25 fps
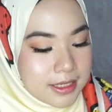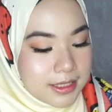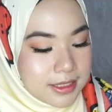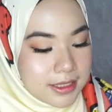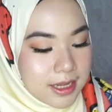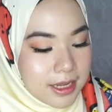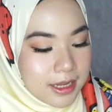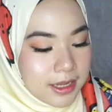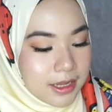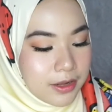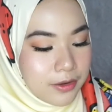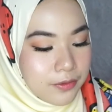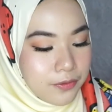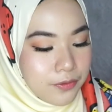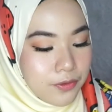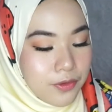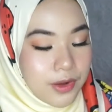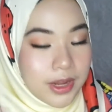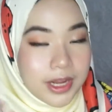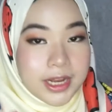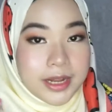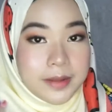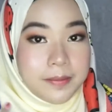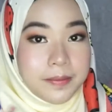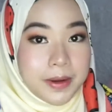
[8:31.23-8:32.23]
setelah
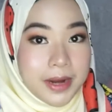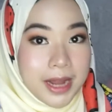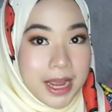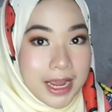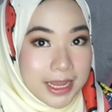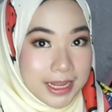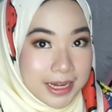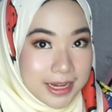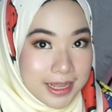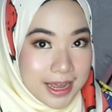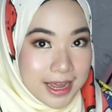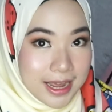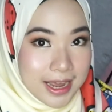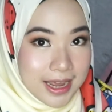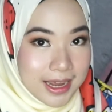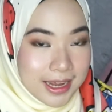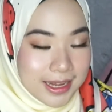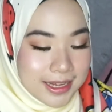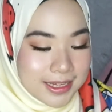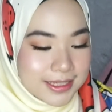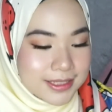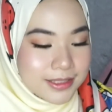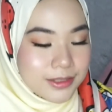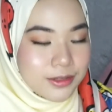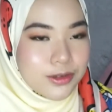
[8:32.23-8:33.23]
giveaway ini berakhir
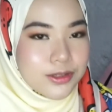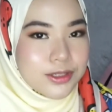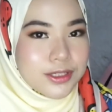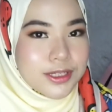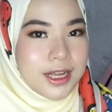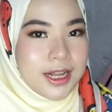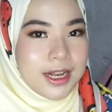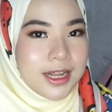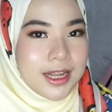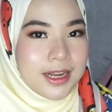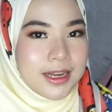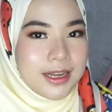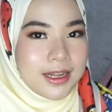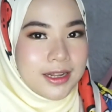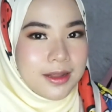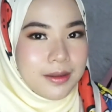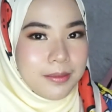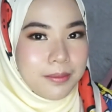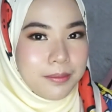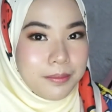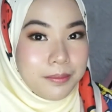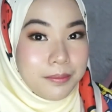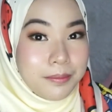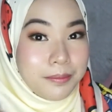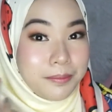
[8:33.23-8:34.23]
guys, terus kalian
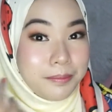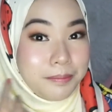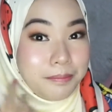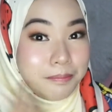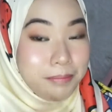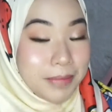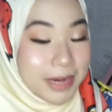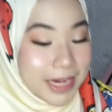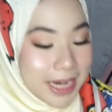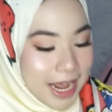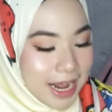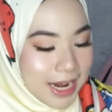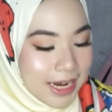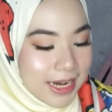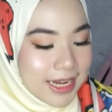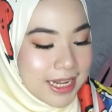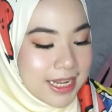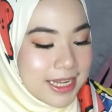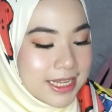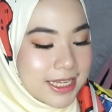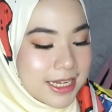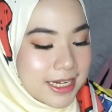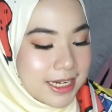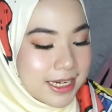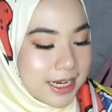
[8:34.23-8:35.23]
menang
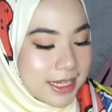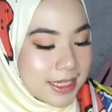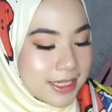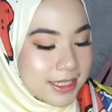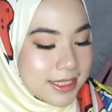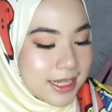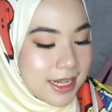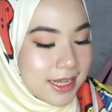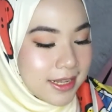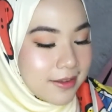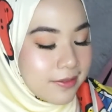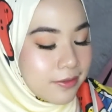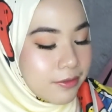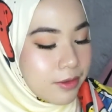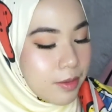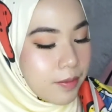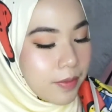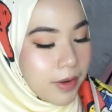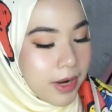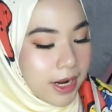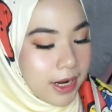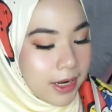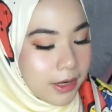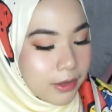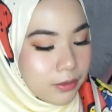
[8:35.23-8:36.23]
nih. Jadi nanti setelah giveaway
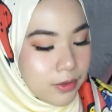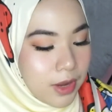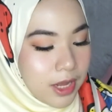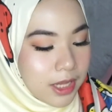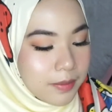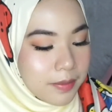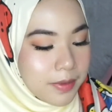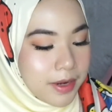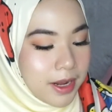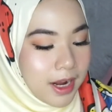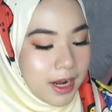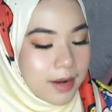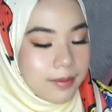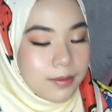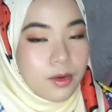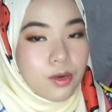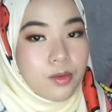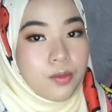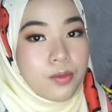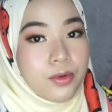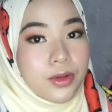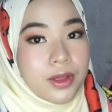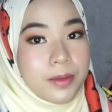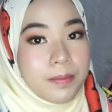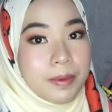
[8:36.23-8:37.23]
berakhir itu admin akan
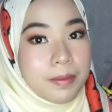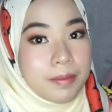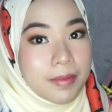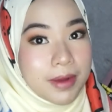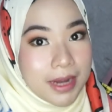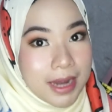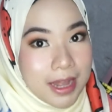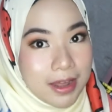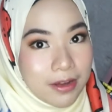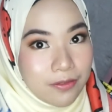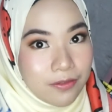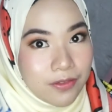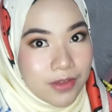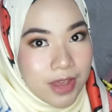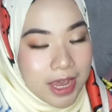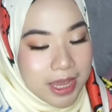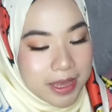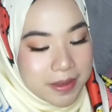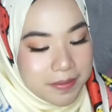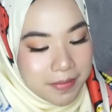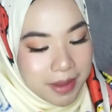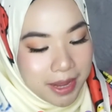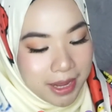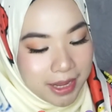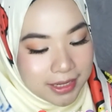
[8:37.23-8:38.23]
menghubungi pemenang via
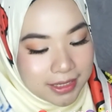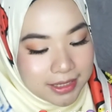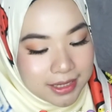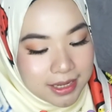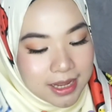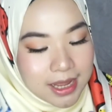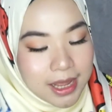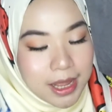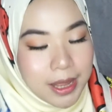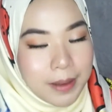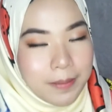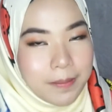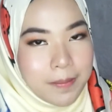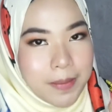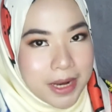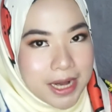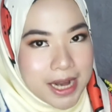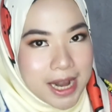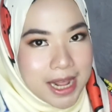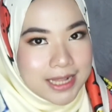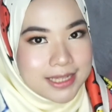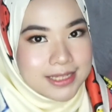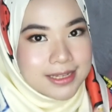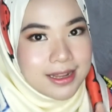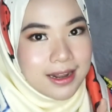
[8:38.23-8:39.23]
email
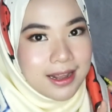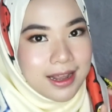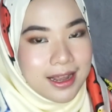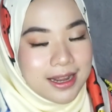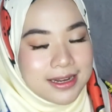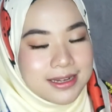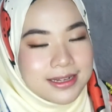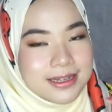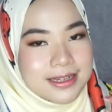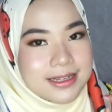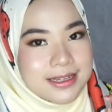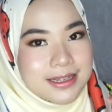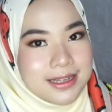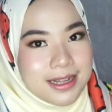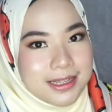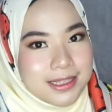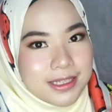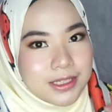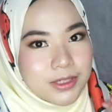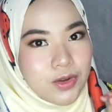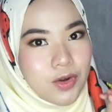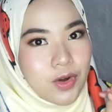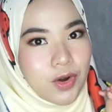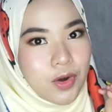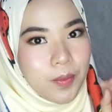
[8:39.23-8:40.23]
berdasarkan dengan
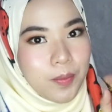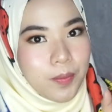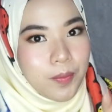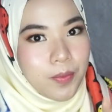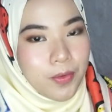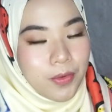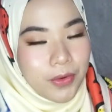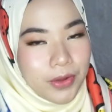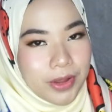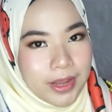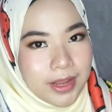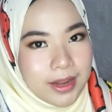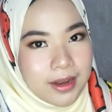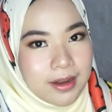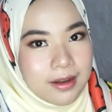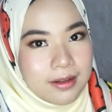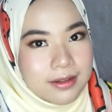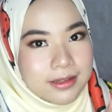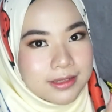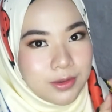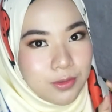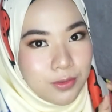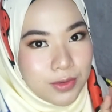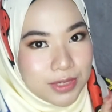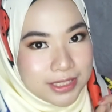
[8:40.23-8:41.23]
skor poin
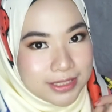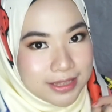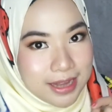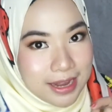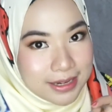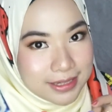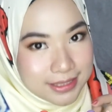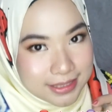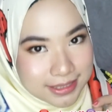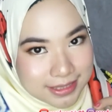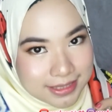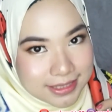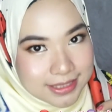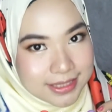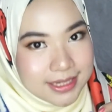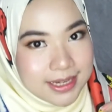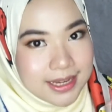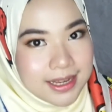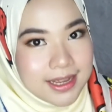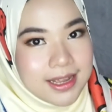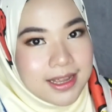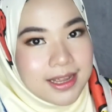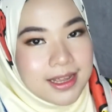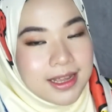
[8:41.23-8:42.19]
kuis tadi.